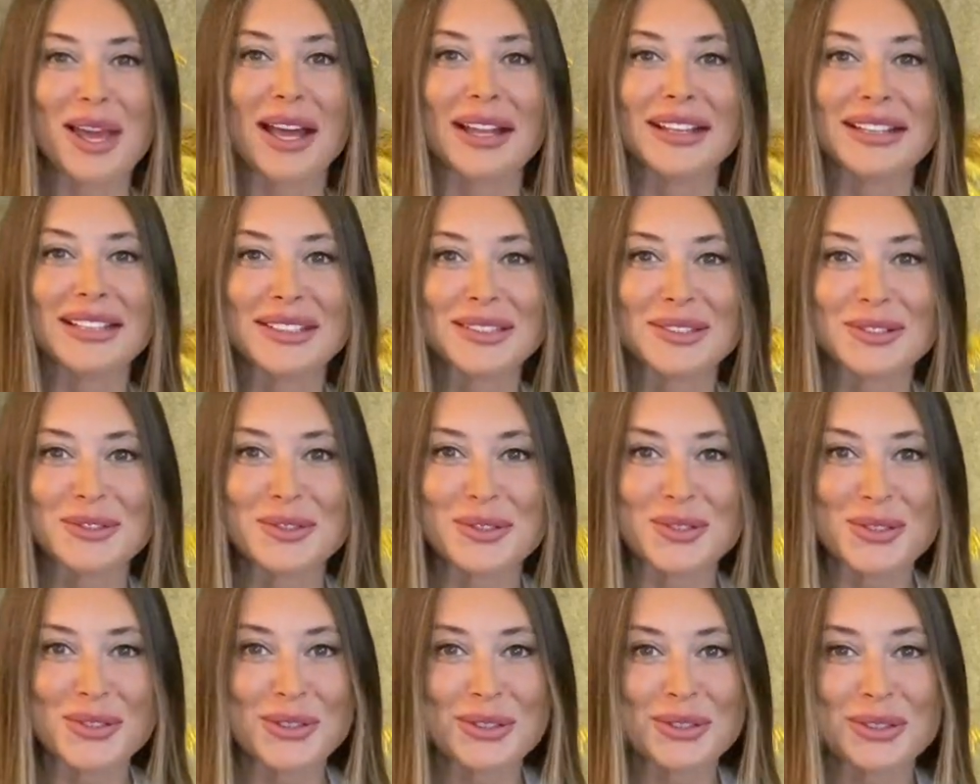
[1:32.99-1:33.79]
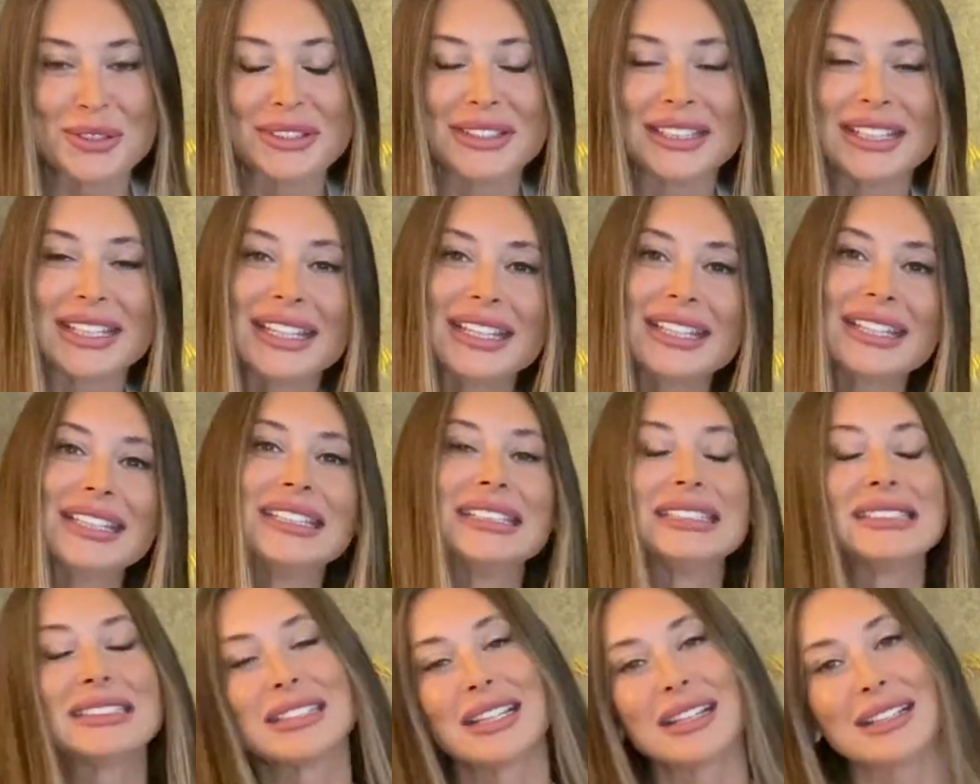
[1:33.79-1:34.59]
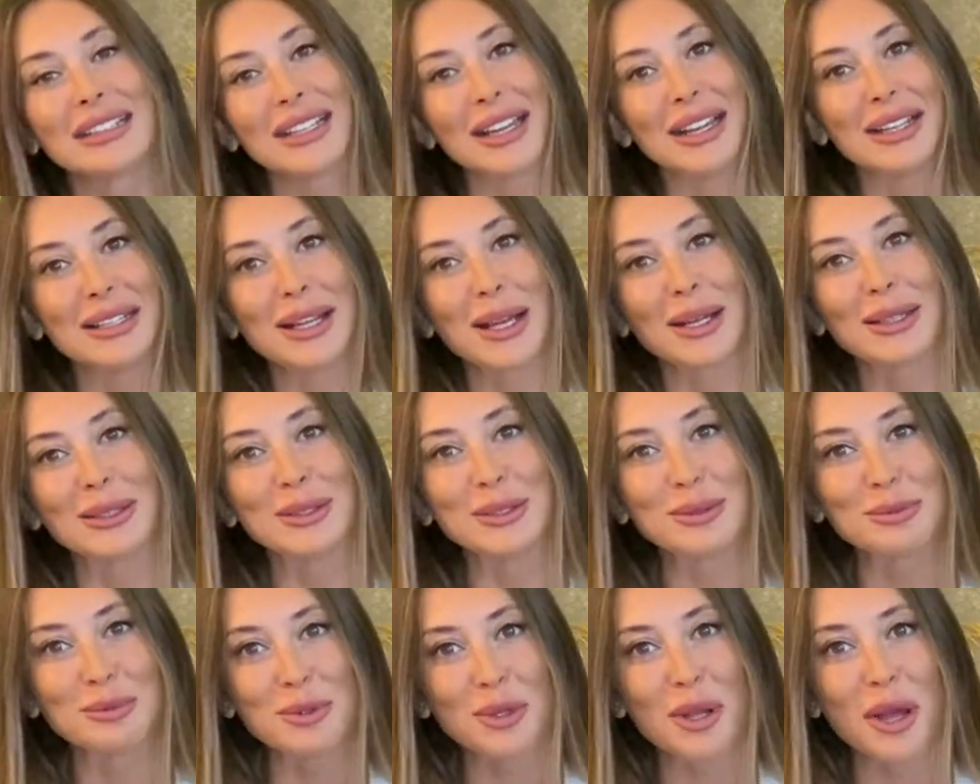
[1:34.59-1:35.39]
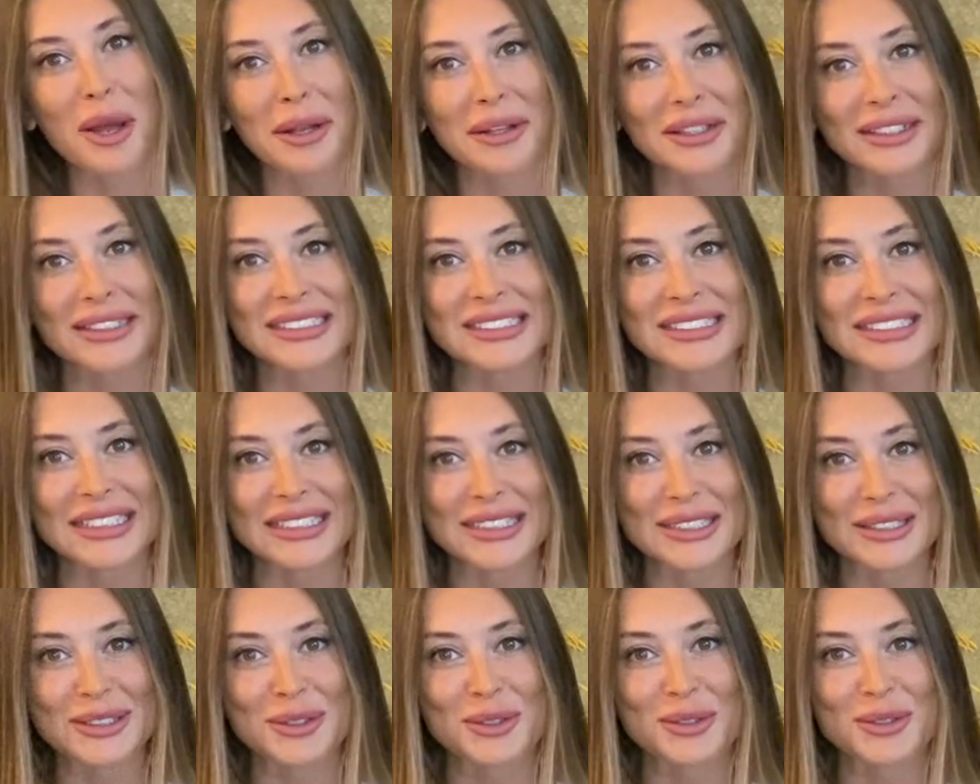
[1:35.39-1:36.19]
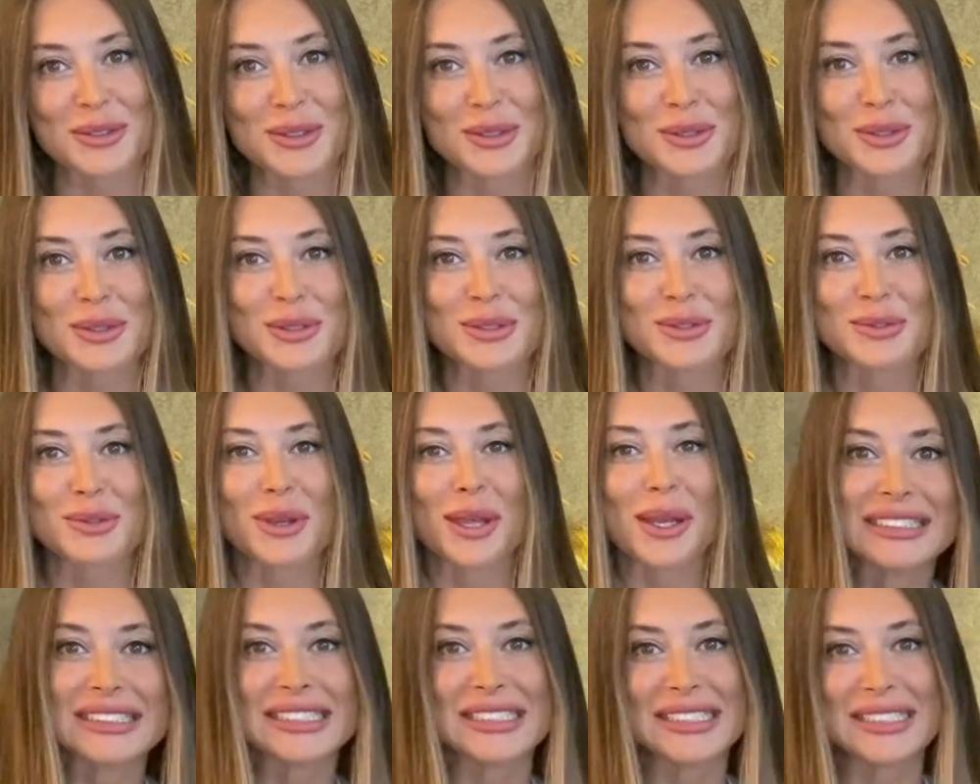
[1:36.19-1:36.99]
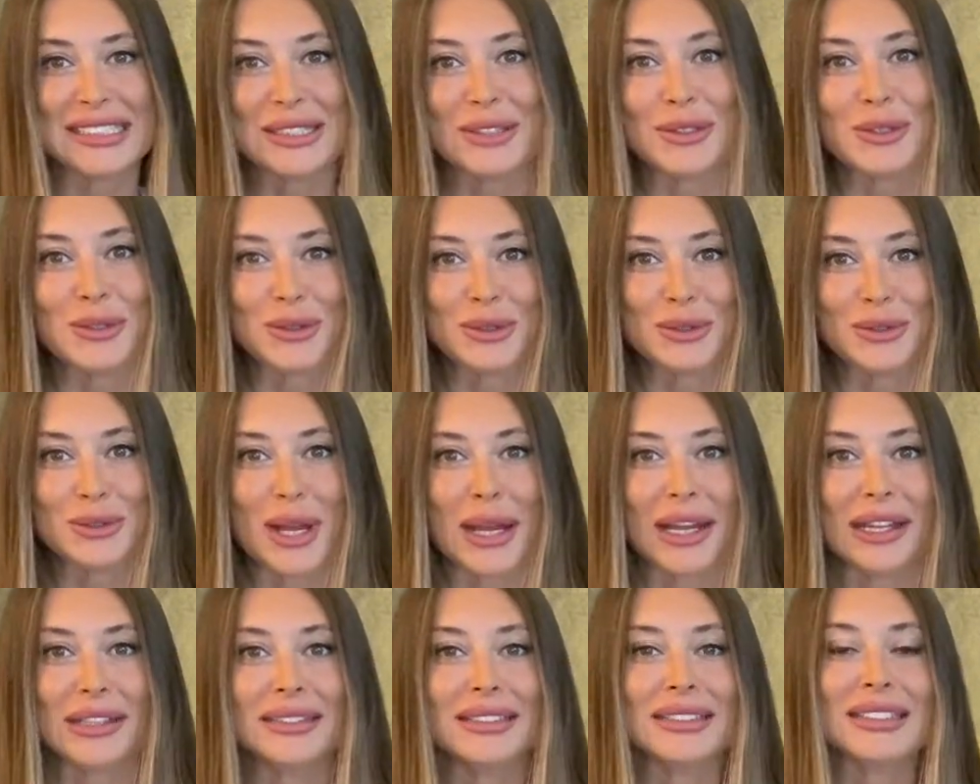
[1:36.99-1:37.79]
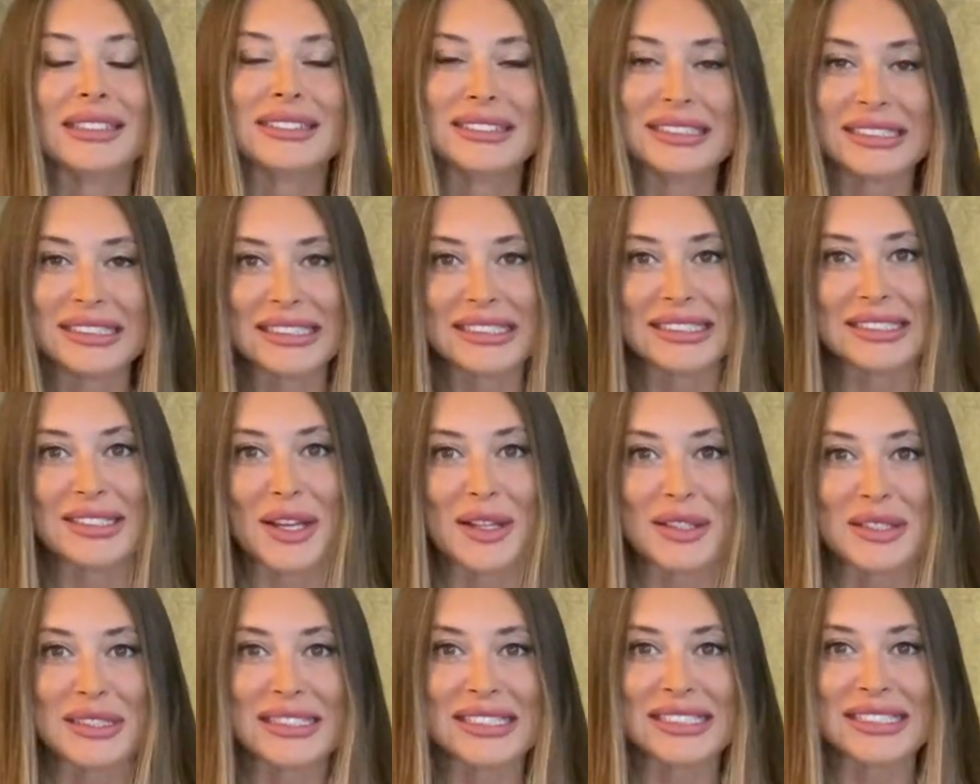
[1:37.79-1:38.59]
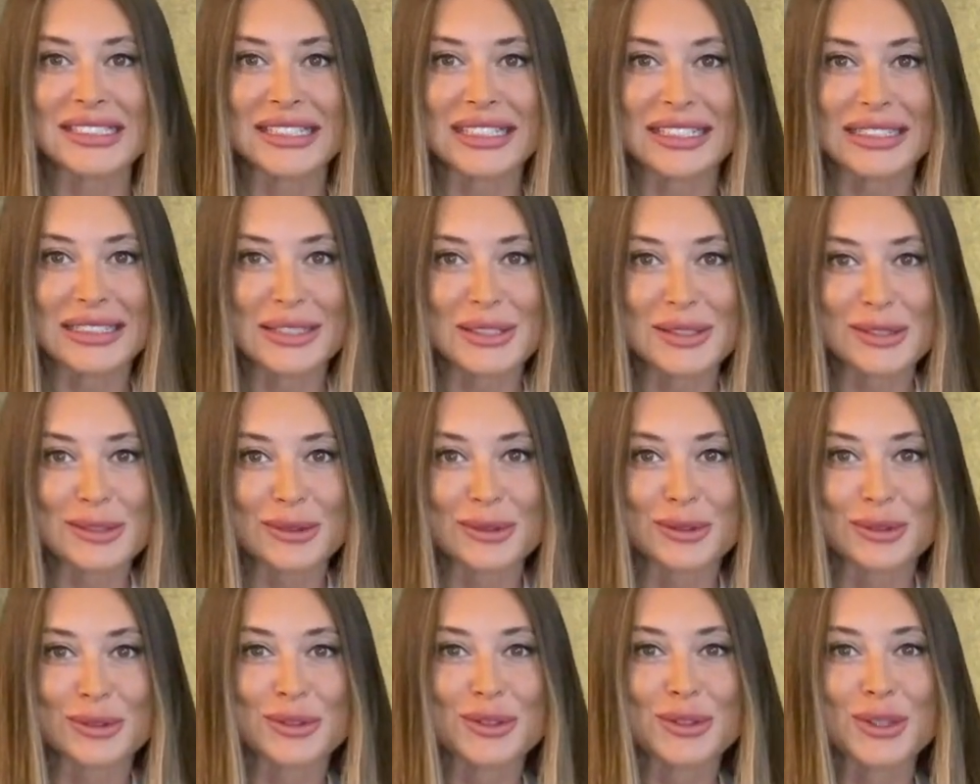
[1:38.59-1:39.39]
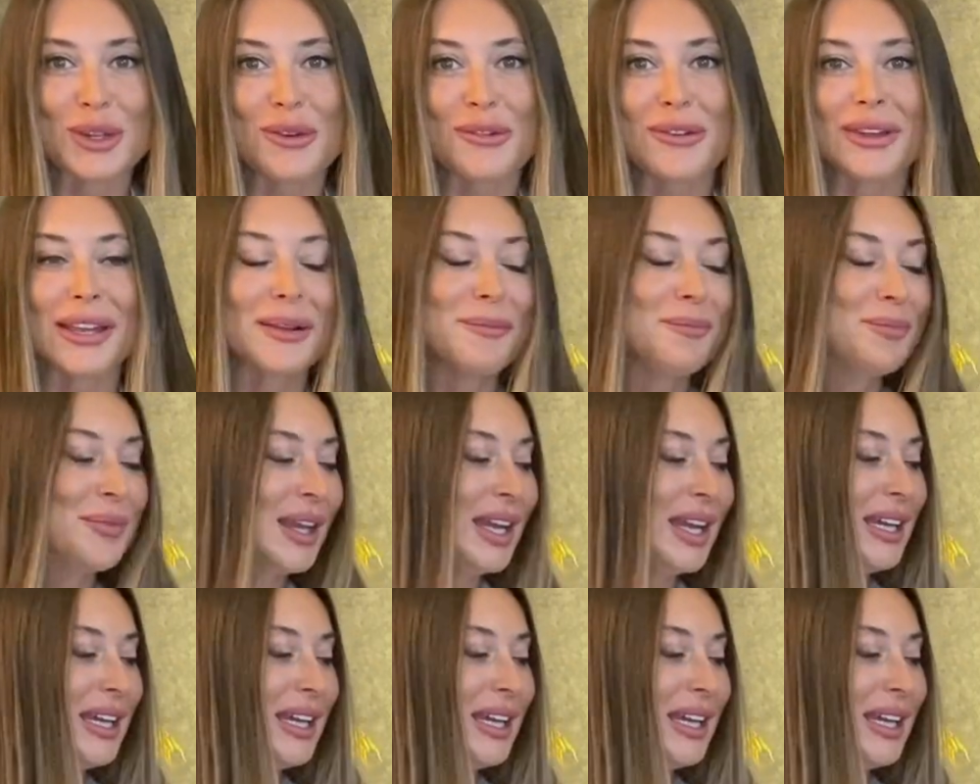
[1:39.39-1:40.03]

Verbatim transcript: Yani hani düşünün ki insan kaynakları mülakatına gidiyorsunuz ve sizi götüren asistan sizin elinizi tutuyor ve